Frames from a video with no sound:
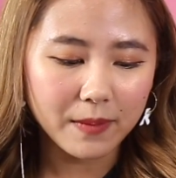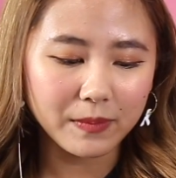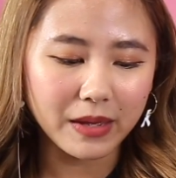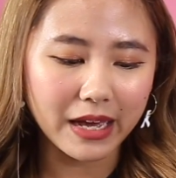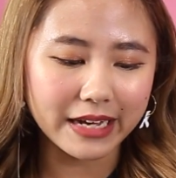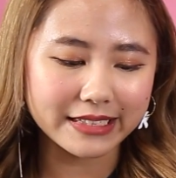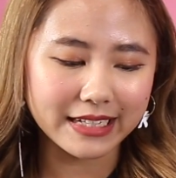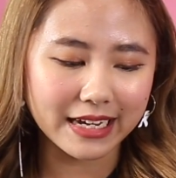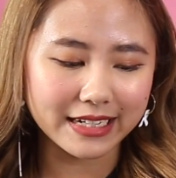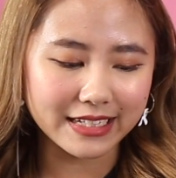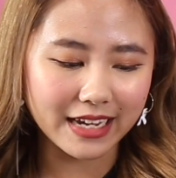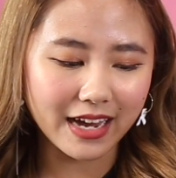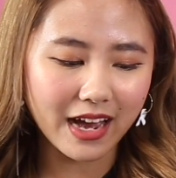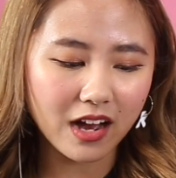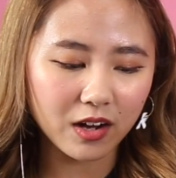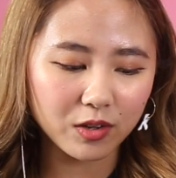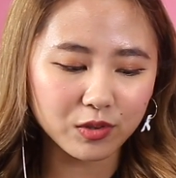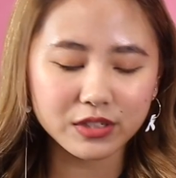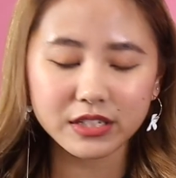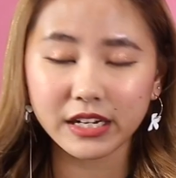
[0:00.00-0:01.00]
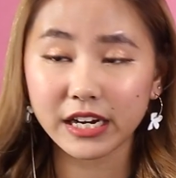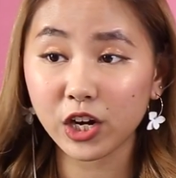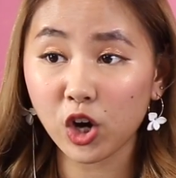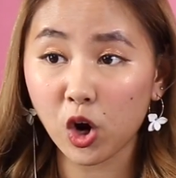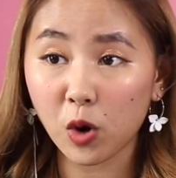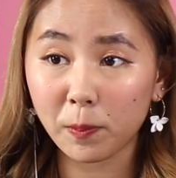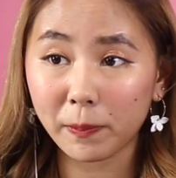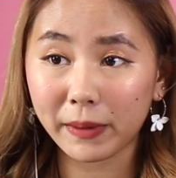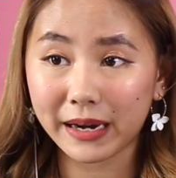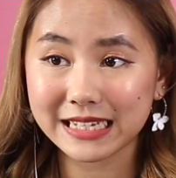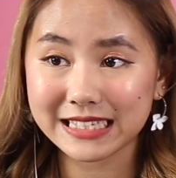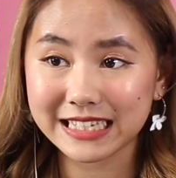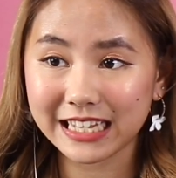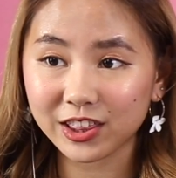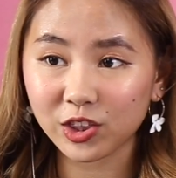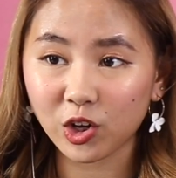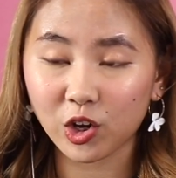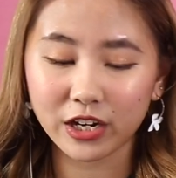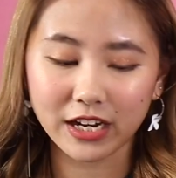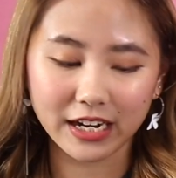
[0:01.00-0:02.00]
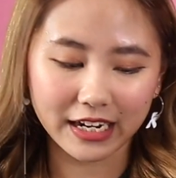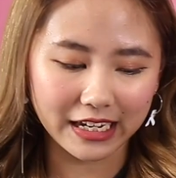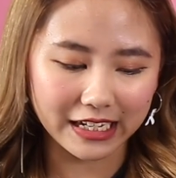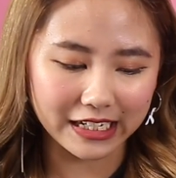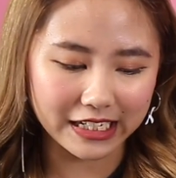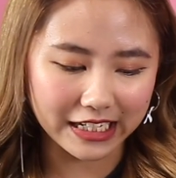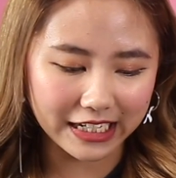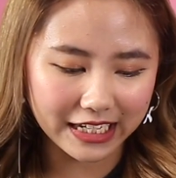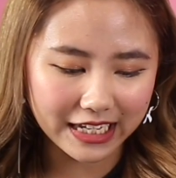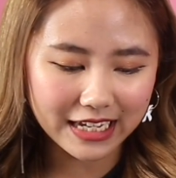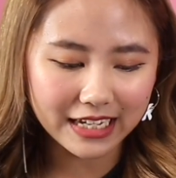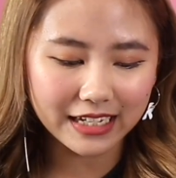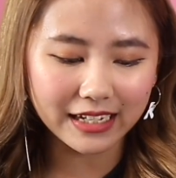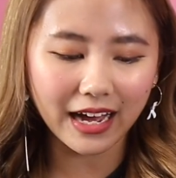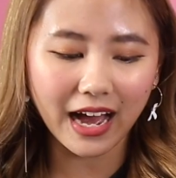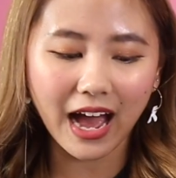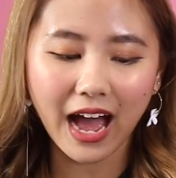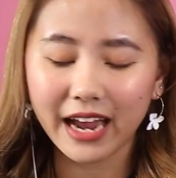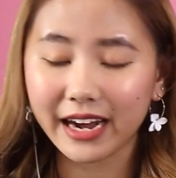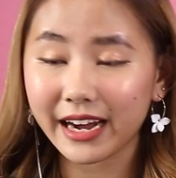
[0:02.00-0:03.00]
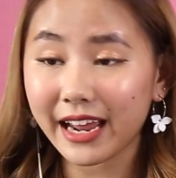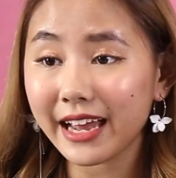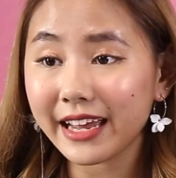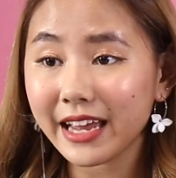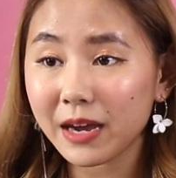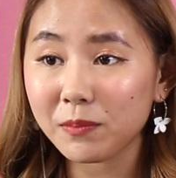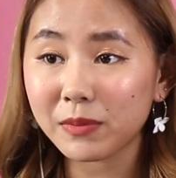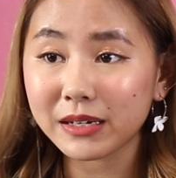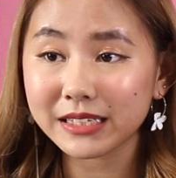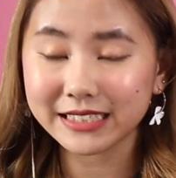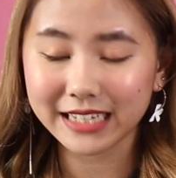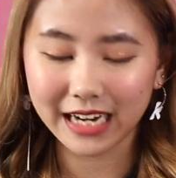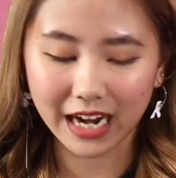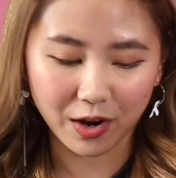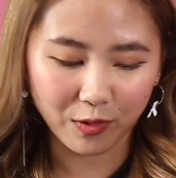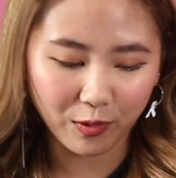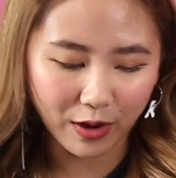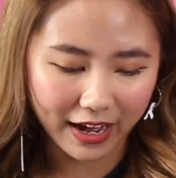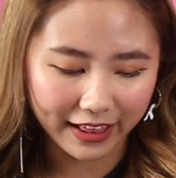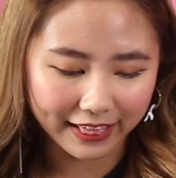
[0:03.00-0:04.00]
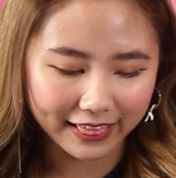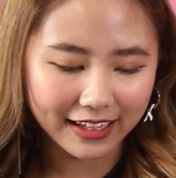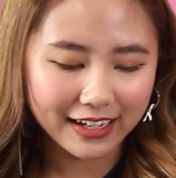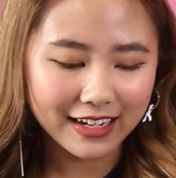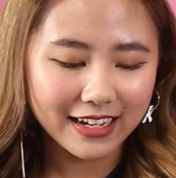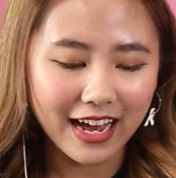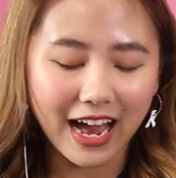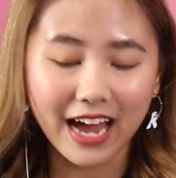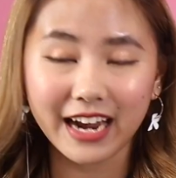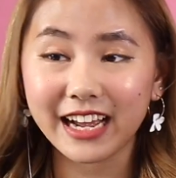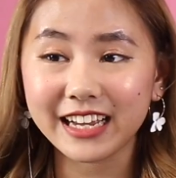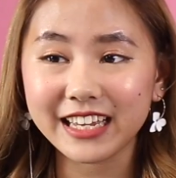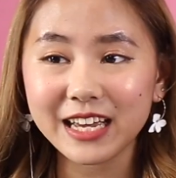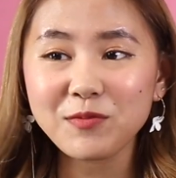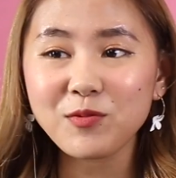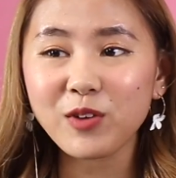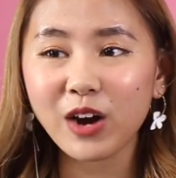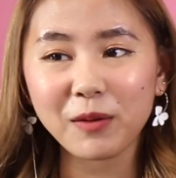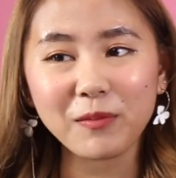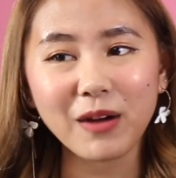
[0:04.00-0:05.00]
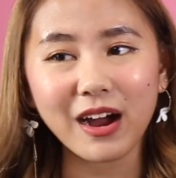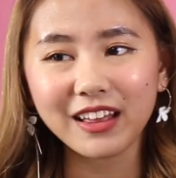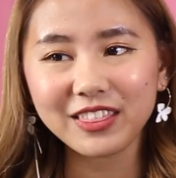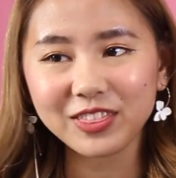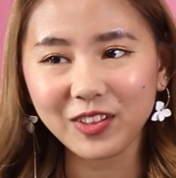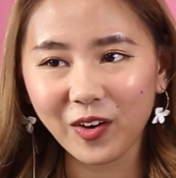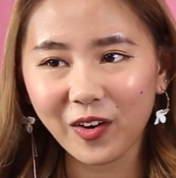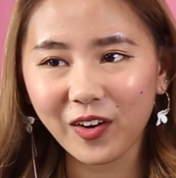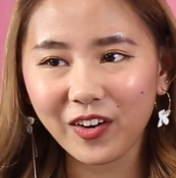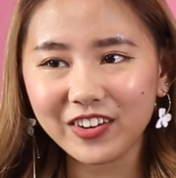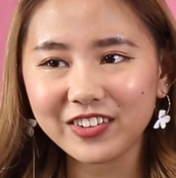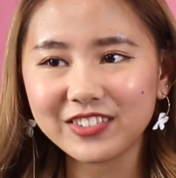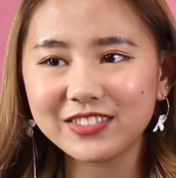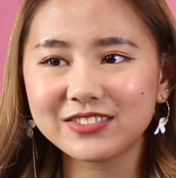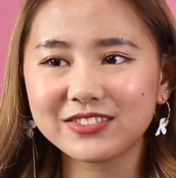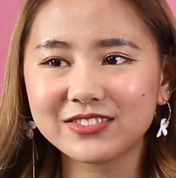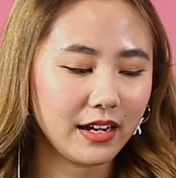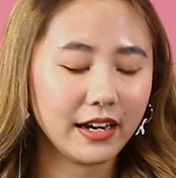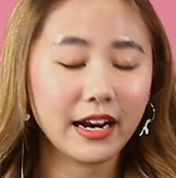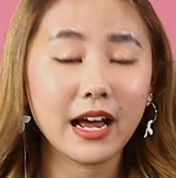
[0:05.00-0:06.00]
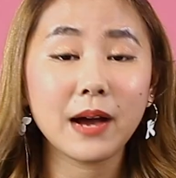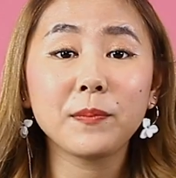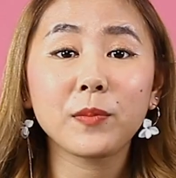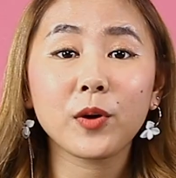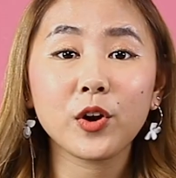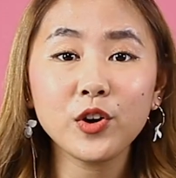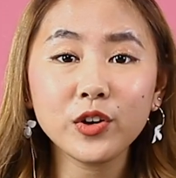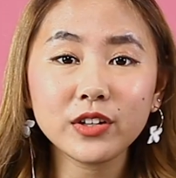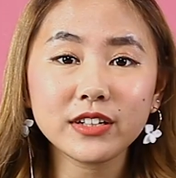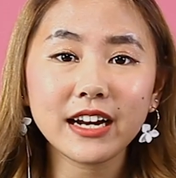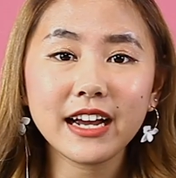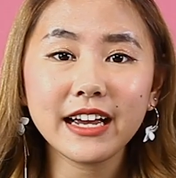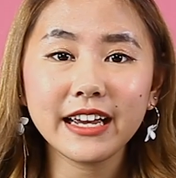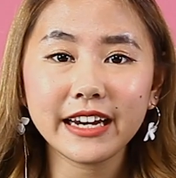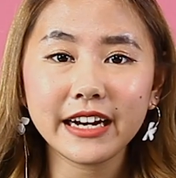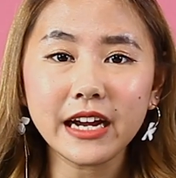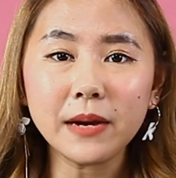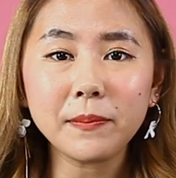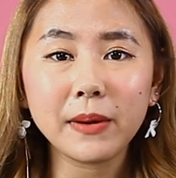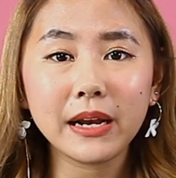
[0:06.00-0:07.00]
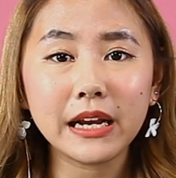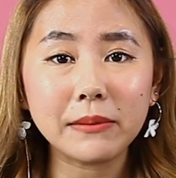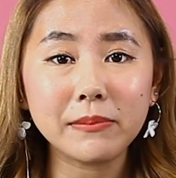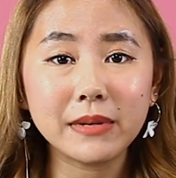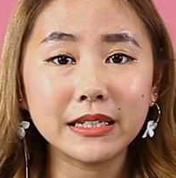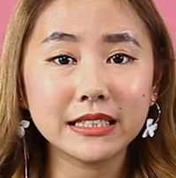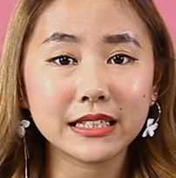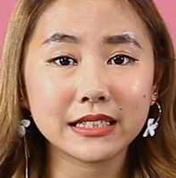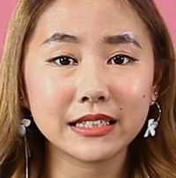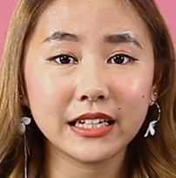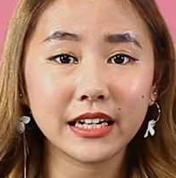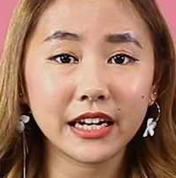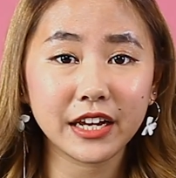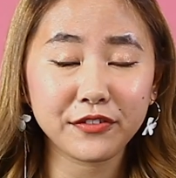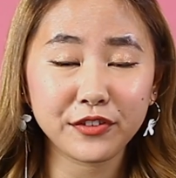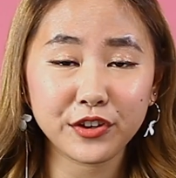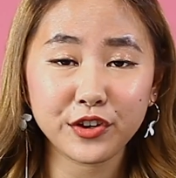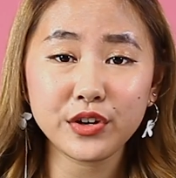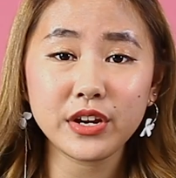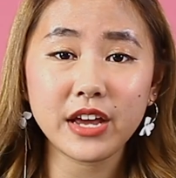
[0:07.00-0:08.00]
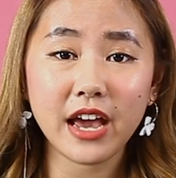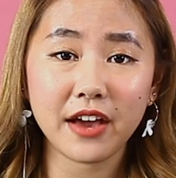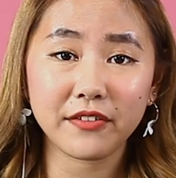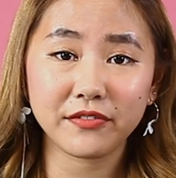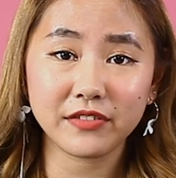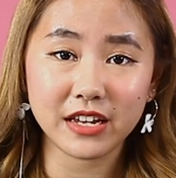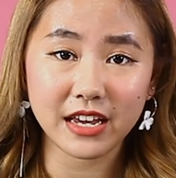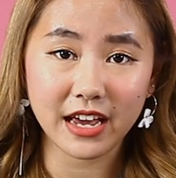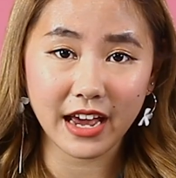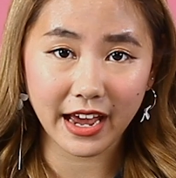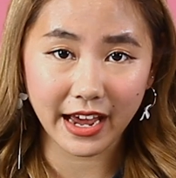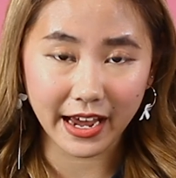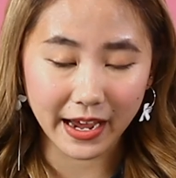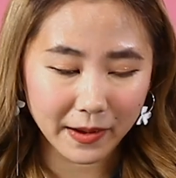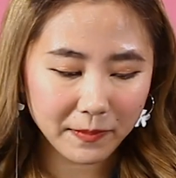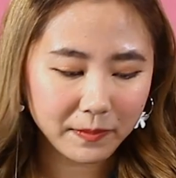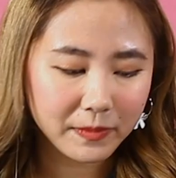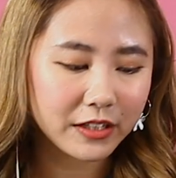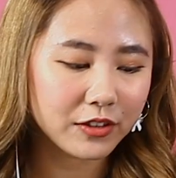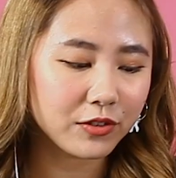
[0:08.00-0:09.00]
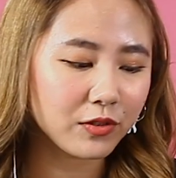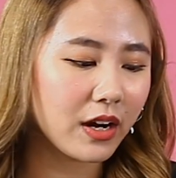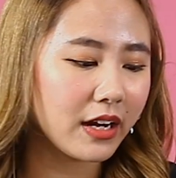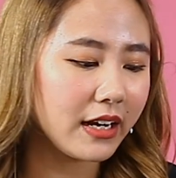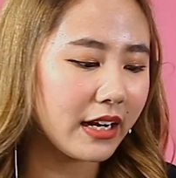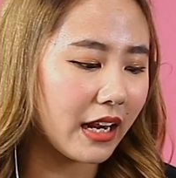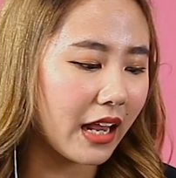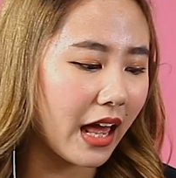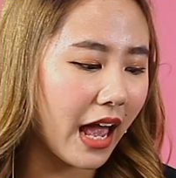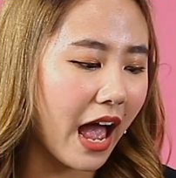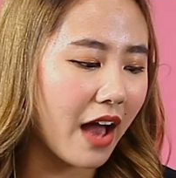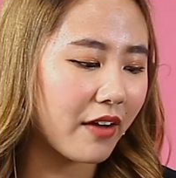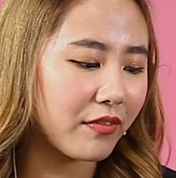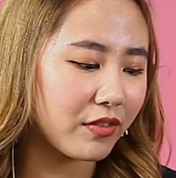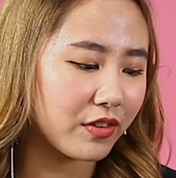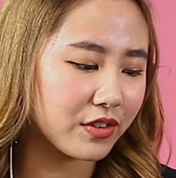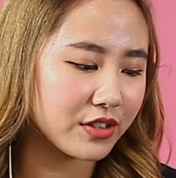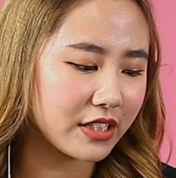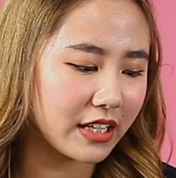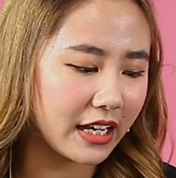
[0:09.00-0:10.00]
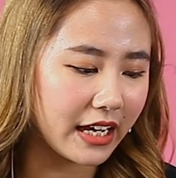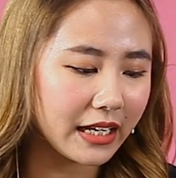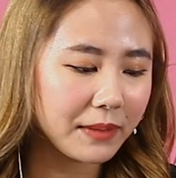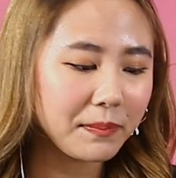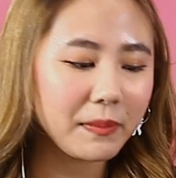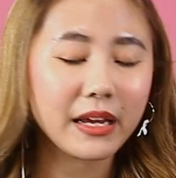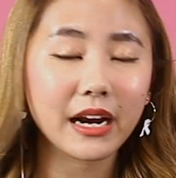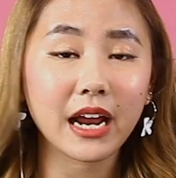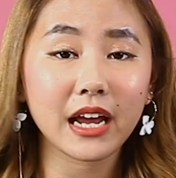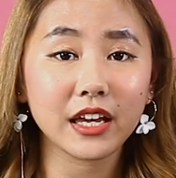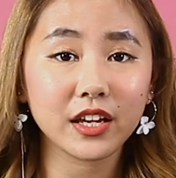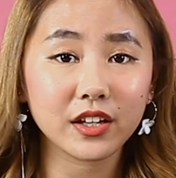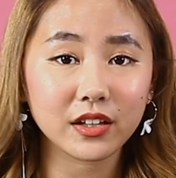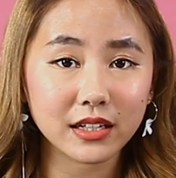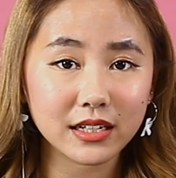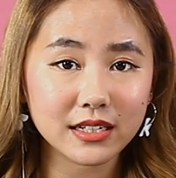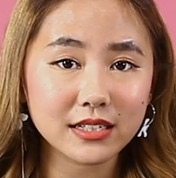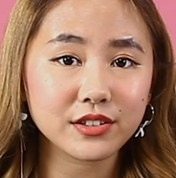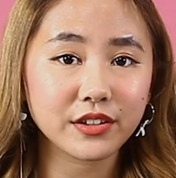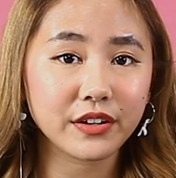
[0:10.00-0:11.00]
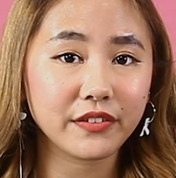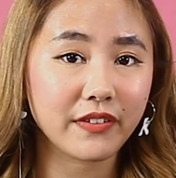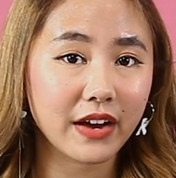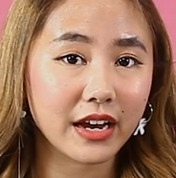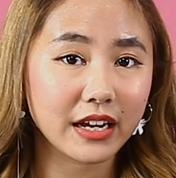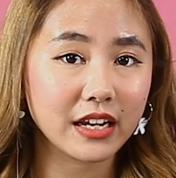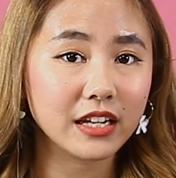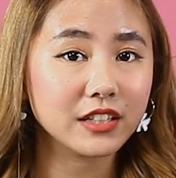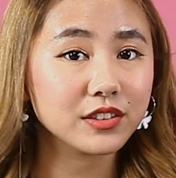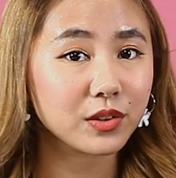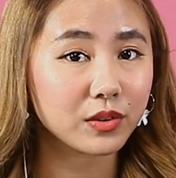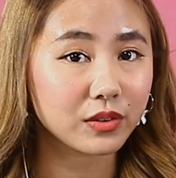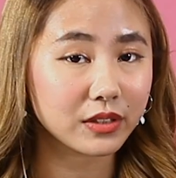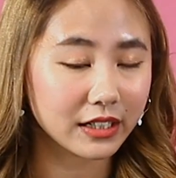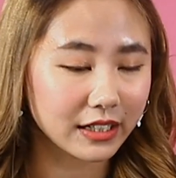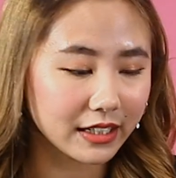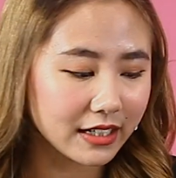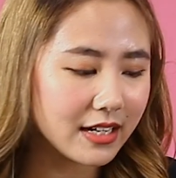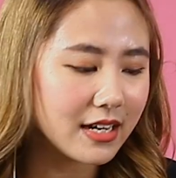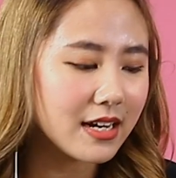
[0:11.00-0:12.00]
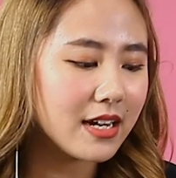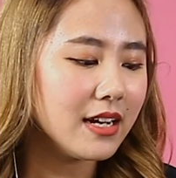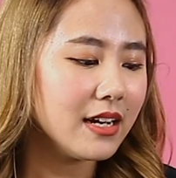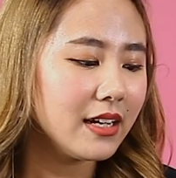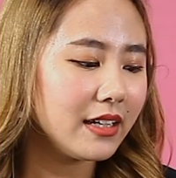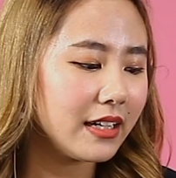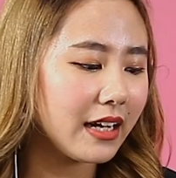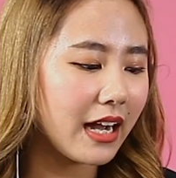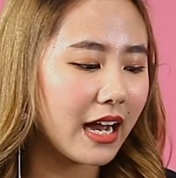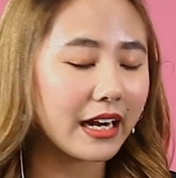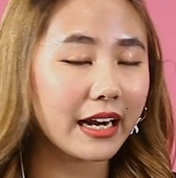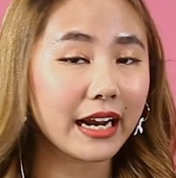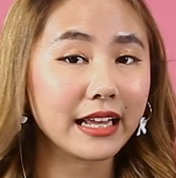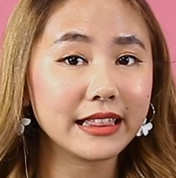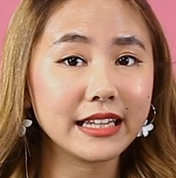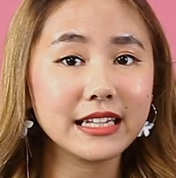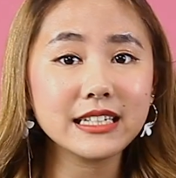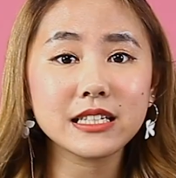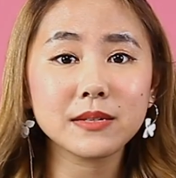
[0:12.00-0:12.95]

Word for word: Biasanya aku sering kompresin toner ini ke area yang berjerawat. Harganya murah banget dong. Nah, produk terakhir yang paling banyak di-review di Fb App itu adalah Avoskin Miraculous Refining Toner dengan rating